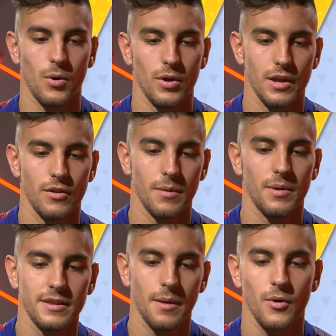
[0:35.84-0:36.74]
Poi allora
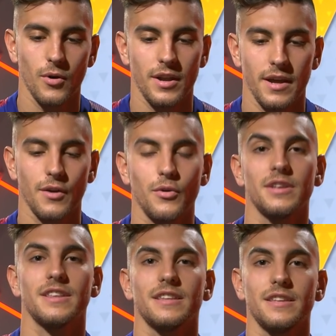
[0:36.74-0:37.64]
partiamo con, con,
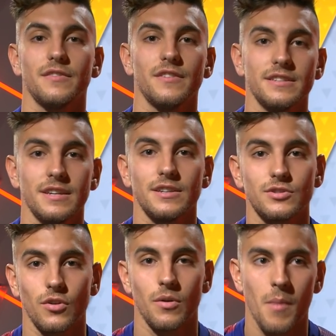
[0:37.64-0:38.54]
i tre di difesa che
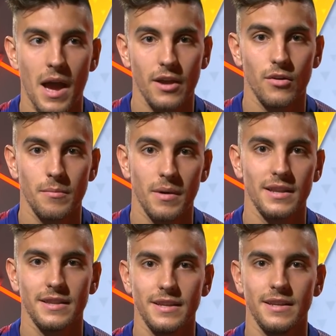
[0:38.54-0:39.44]
sono Maicon,
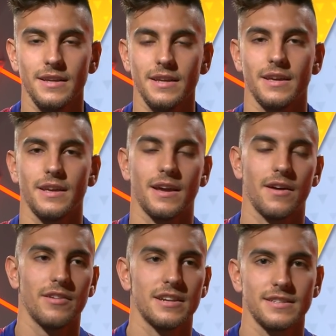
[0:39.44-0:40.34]
Maldini e
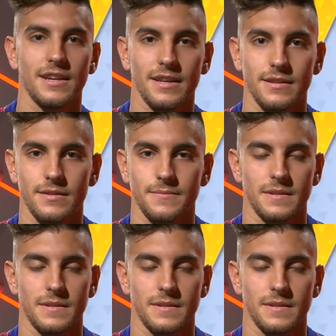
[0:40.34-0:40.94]
Javier Zanetti.